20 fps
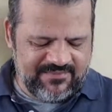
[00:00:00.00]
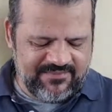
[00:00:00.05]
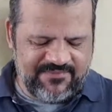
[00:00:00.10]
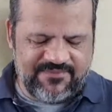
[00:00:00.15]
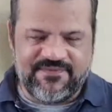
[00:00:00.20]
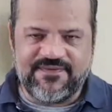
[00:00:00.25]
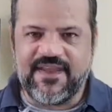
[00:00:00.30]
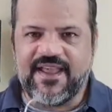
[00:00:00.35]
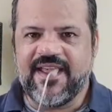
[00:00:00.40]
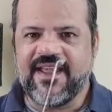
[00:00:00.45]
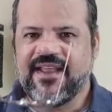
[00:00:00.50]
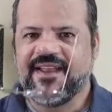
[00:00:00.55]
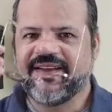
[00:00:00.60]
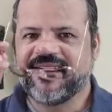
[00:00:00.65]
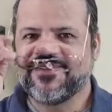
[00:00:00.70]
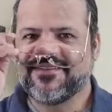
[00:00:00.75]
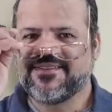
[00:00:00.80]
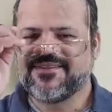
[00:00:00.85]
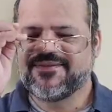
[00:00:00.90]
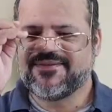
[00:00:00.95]
Fé.
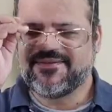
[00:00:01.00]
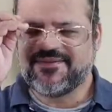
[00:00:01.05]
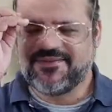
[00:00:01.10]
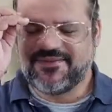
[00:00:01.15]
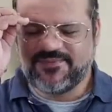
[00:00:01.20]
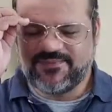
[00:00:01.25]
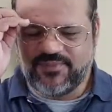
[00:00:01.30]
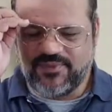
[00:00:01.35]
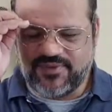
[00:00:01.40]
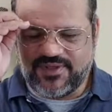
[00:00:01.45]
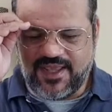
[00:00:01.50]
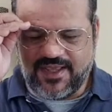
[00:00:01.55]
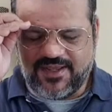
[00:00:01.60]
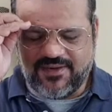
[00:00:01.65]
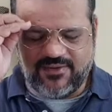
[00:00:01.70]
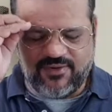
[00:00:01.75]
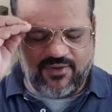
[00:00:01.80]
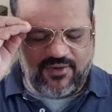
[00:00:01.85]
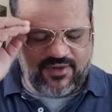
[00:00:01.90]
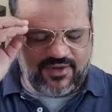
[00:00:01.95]
Por que,
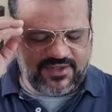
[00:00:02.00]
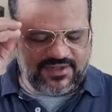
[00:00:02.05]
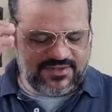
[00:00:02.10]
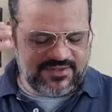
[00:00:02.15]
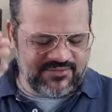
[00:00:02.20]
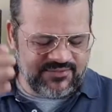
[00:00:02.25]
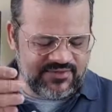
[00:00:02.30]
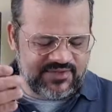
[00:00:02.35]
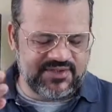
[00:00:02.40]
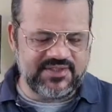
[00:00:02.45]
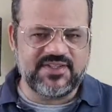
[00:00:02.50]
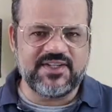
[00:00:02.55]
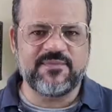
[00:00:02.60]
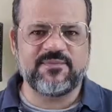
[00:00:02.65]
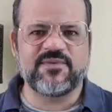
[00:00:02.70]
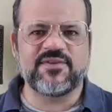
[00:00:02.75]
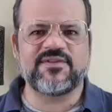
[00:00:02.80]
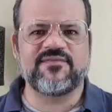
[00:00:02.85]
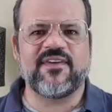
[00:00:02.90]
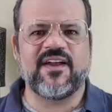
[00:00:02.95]
que nós, os
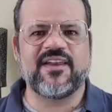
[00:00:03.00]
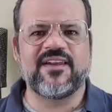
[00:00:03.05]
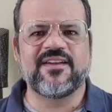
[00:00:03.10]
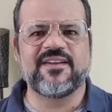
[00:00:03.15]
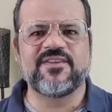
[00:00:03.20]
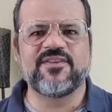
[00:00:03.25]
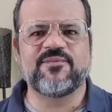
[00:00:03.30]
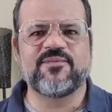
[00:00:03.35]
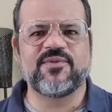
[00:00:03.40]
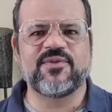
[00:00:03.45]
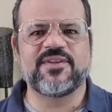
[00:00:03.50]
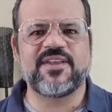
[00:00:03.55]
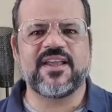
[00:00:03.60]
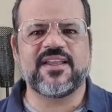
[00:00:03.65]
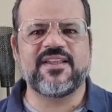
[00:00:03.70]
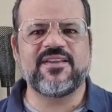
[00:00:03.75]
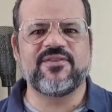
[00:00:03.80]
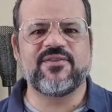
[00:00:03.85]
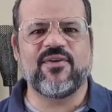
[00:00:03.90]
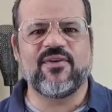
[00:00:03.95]
discípulos falando, por que,
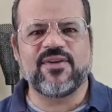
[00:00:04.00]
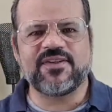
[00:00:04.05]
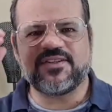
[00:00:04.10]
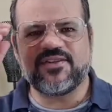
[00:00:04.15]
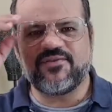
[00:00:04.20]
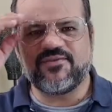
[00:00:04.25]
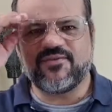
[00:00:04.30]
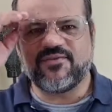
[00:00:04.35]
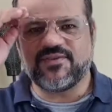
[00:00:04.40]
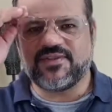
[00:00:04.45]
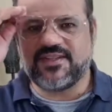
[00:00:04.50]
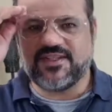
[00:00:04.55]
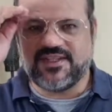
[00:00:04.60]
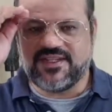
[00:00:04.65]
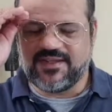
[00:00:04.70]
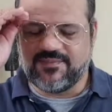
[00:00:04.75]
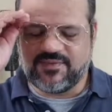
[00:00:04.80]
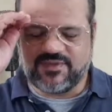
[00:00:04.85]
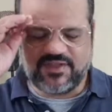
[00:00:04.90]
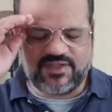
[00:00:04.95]
que nós não
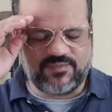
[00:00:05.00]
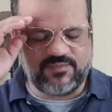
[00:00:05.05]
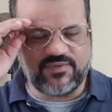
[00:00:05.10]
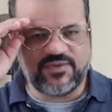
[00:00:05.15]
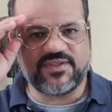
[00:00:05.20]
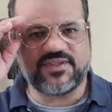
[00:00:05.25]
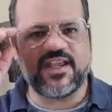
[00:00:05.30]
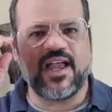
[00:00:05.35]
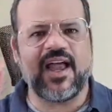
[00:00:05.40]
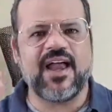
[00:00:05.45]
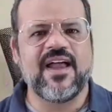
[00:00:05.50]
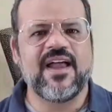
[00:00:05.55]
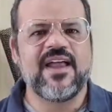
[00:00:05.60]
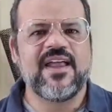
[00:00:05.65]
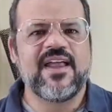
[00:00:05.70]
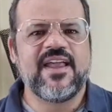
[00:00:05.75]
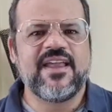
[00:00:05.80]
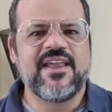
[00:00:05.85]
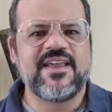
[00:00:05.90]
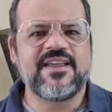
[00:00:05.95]
conseguimos expulsar
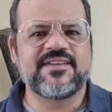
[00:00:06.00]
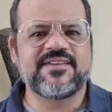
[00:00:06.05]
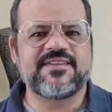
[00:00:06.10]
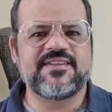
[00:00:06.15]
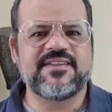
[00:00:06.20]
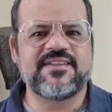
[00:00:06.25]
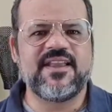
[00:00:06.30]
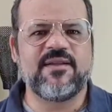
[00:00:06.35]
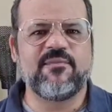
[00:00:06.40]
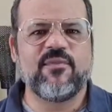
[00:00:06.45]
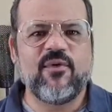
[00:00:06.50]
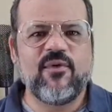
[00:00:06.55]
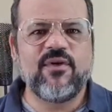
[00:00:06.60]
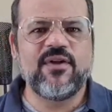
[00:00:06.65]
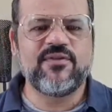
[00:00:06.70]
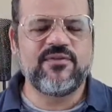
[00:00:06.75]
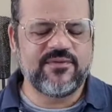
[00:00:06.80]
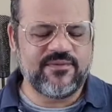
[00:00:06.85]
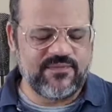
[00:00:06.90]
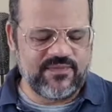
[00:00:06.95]
esse
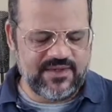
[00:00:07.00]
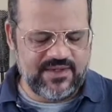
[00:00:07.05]
demônio,